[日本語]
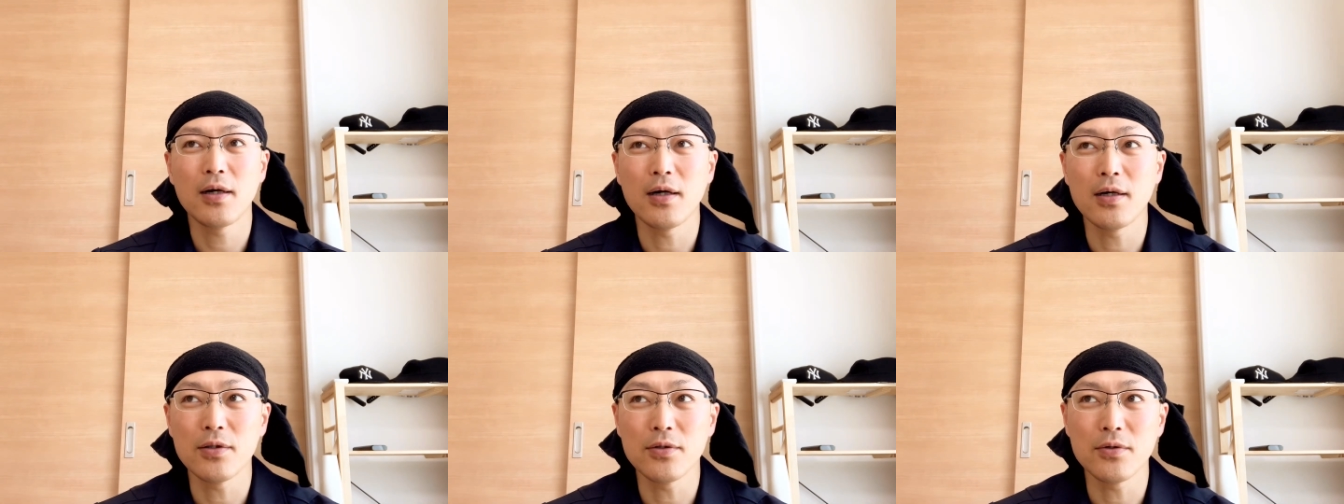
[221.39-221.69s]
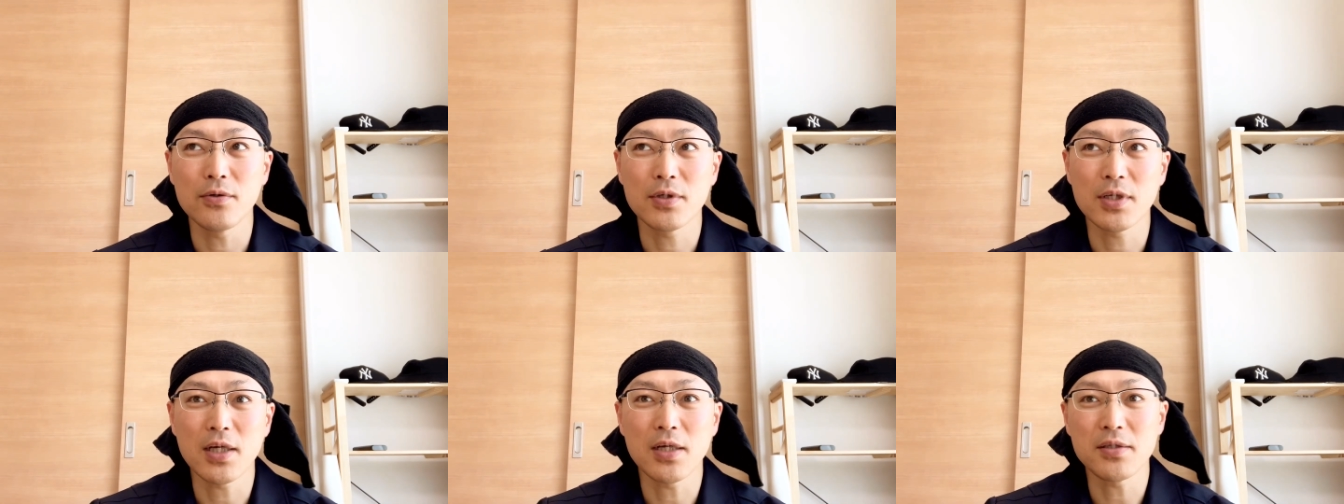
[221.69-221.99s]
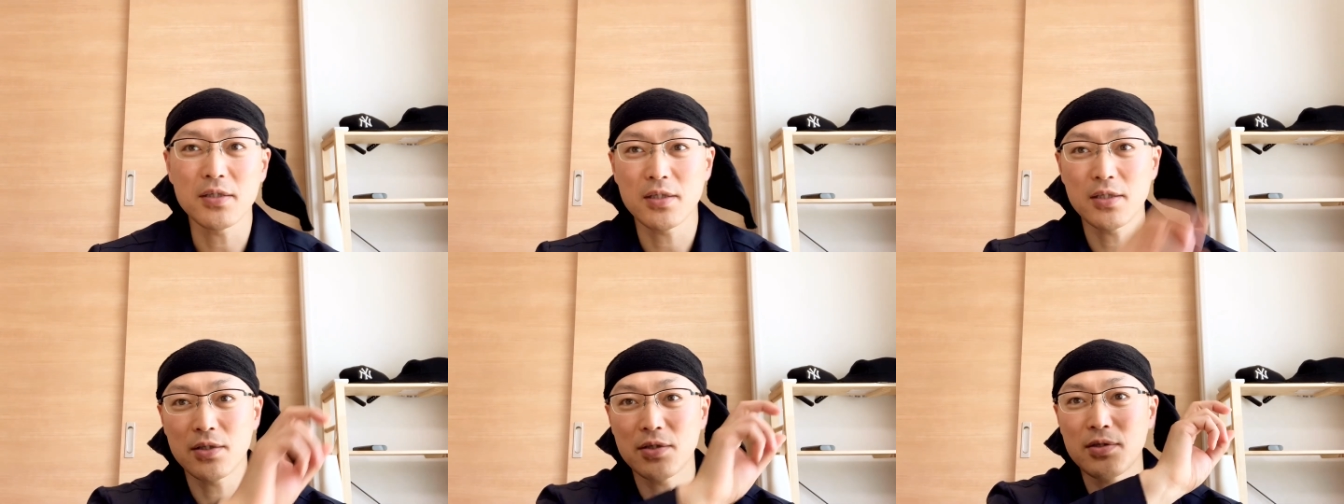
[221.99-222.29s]
あの
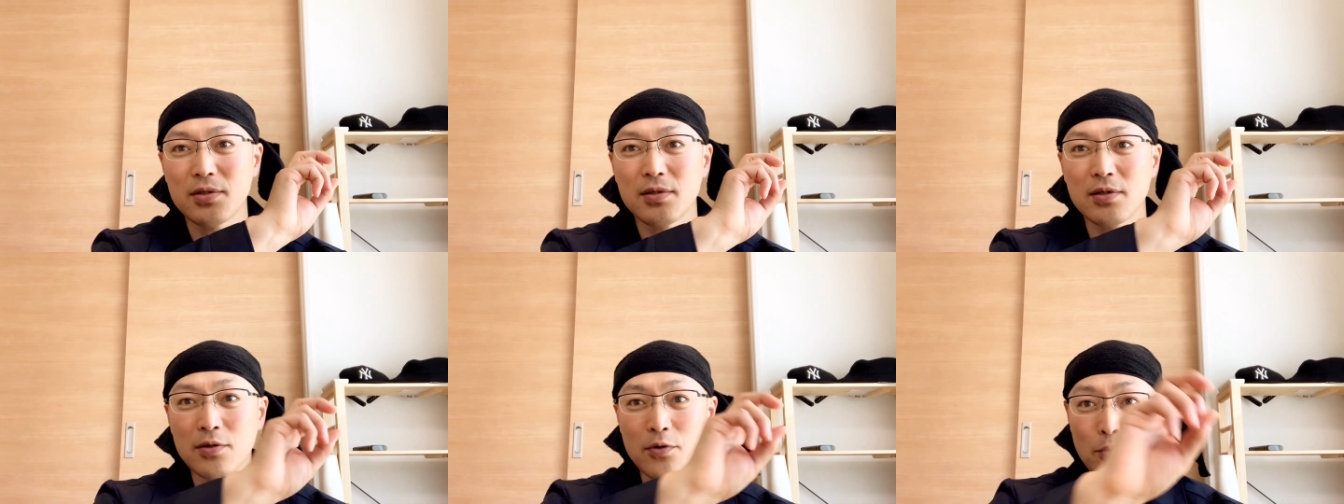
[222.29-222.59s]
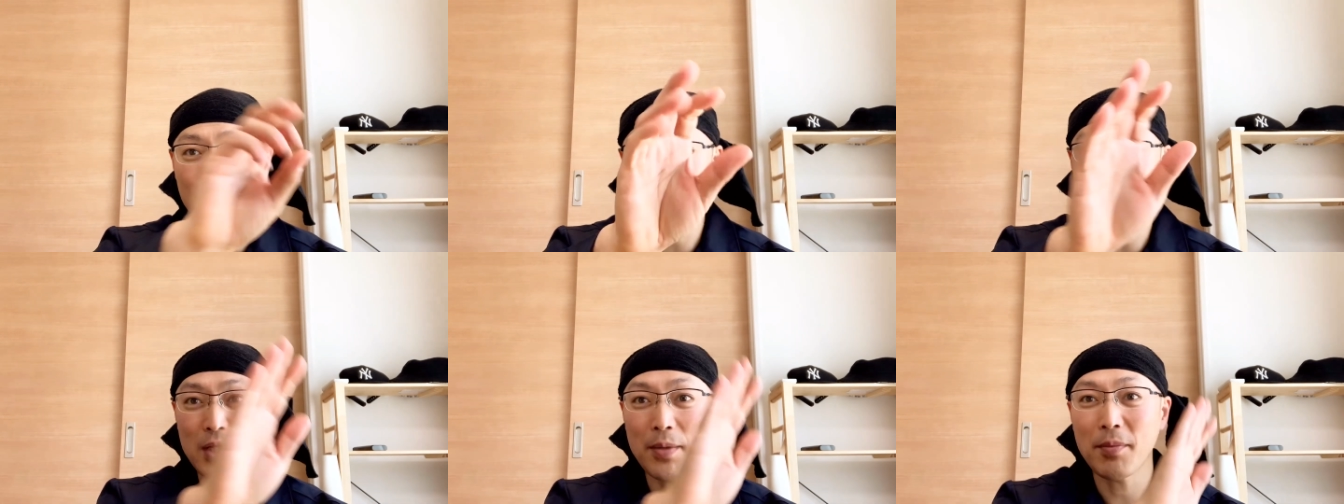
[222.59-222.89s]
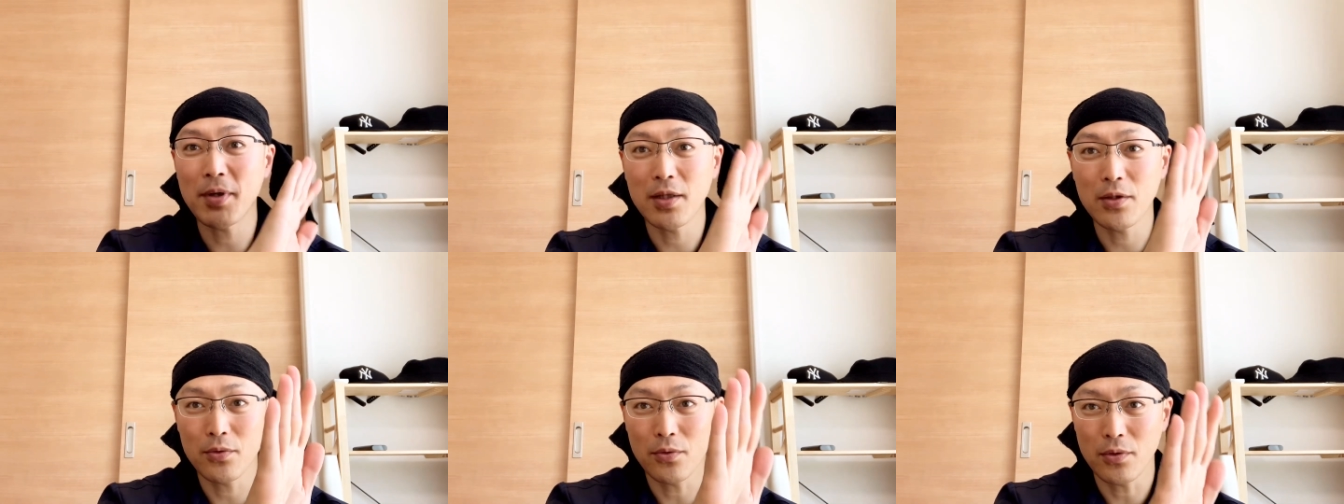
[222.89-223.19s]
キャッチ表
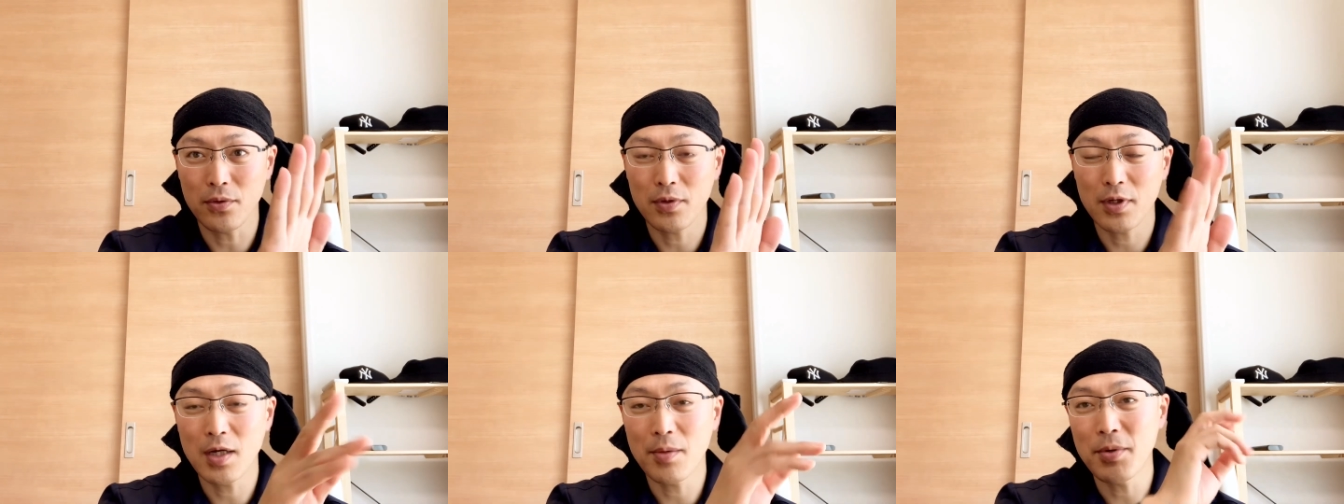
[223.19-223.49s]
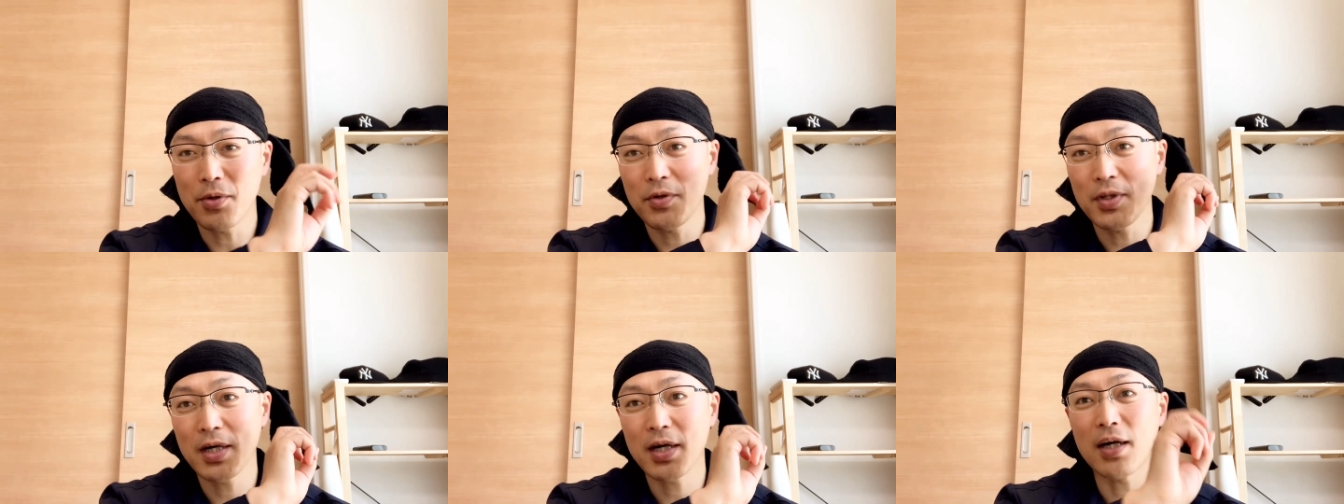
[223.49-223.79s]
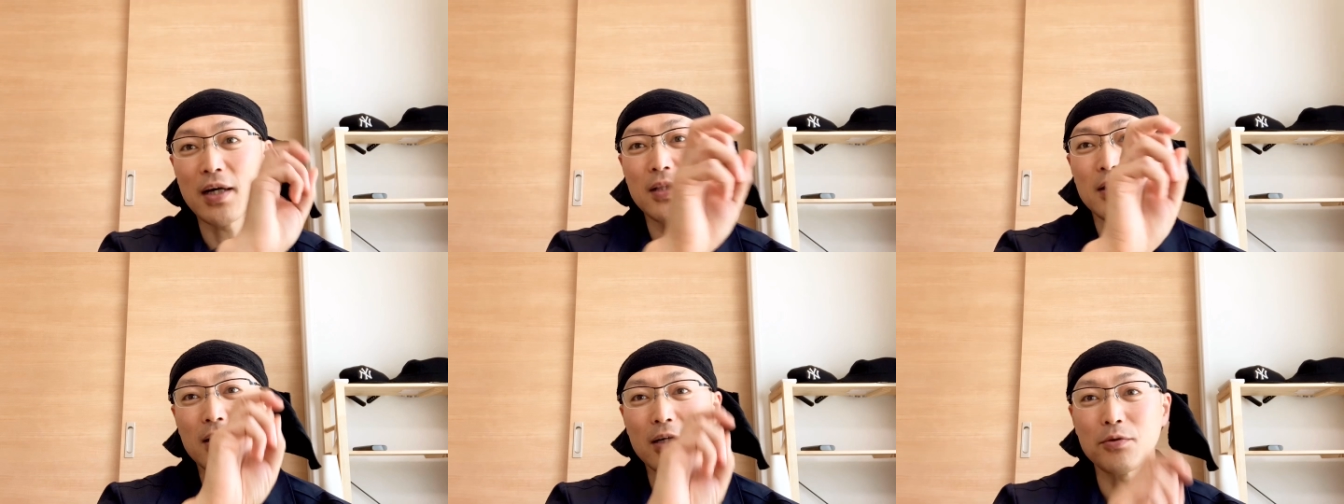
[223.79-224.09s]
面のラベルに
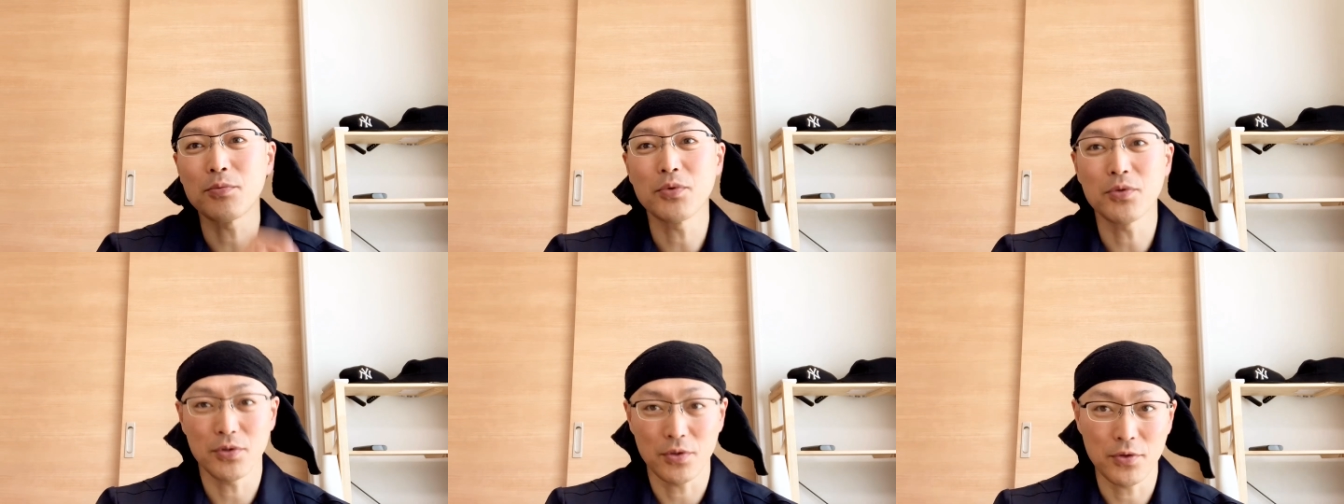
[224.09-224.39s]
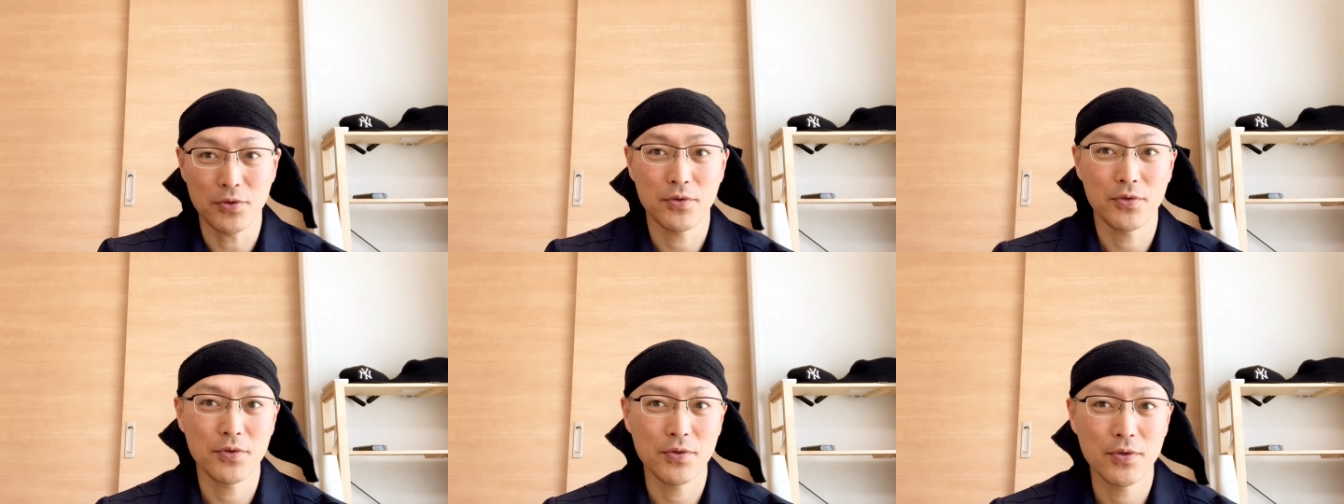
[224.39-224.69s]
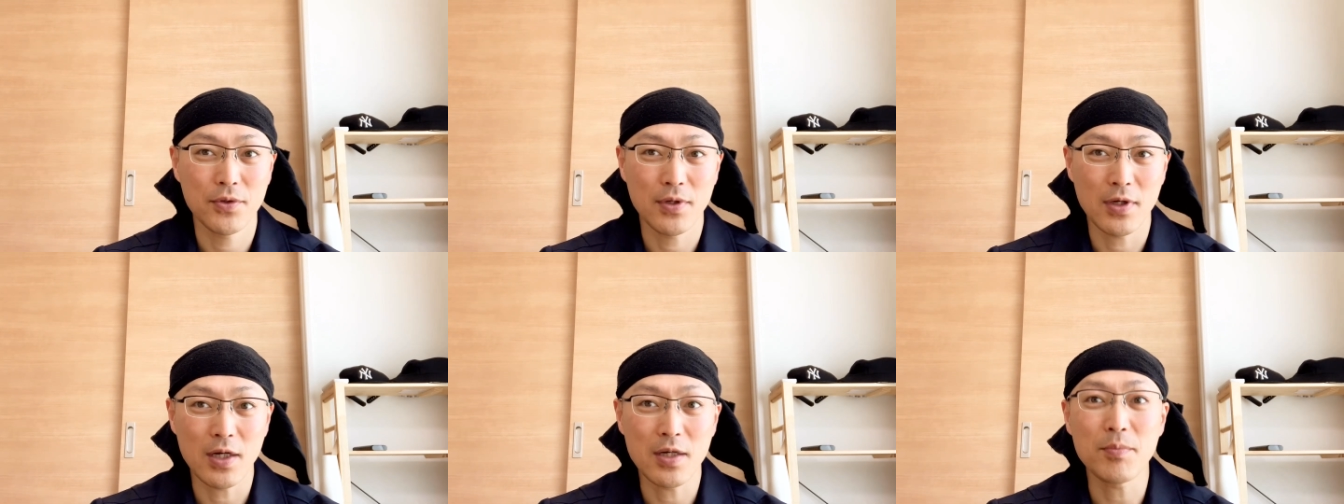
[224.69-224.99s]
書いてあるものあ
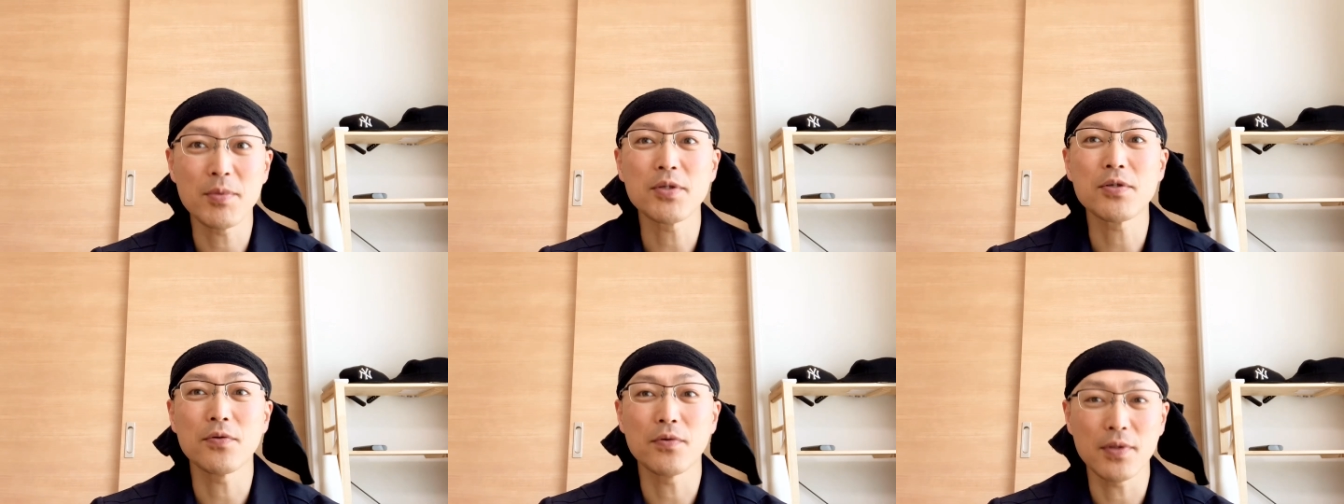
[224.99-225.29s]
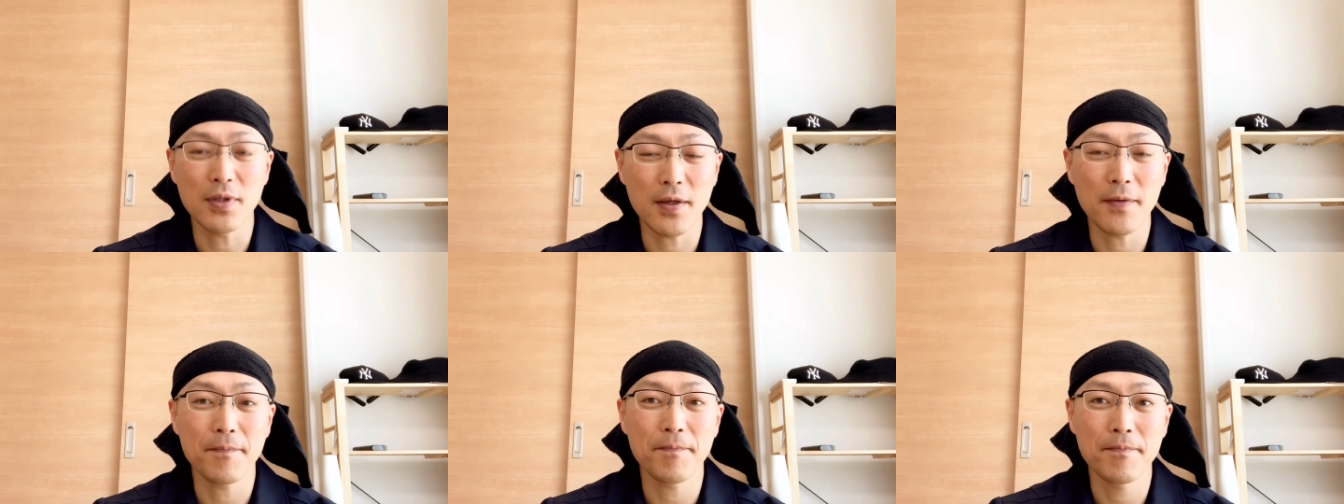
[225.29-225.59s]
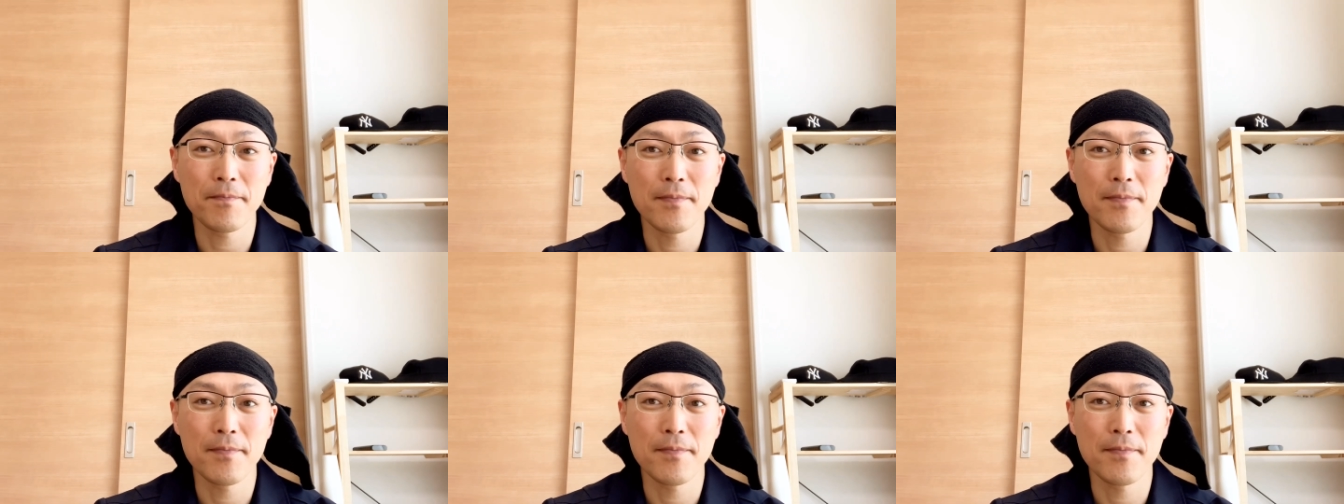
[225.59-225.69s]
りますよね。